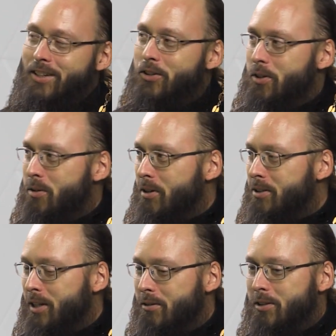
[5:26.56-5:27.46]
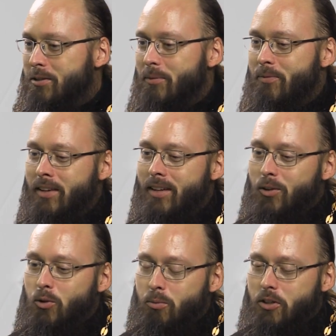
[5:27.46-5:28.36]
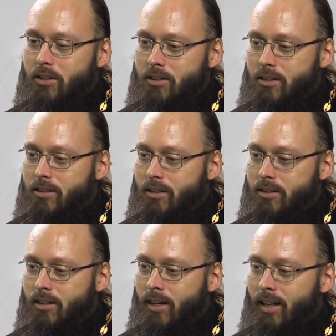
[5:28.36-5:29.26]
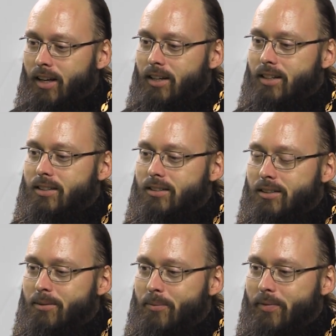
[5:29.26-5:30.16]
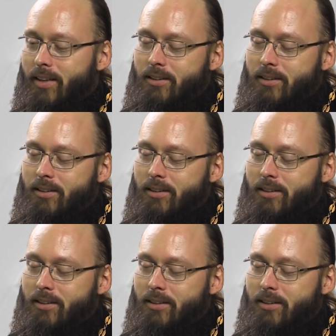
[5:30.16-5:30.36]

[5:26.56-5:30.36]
еще не прославленного общей канонизации. Эм,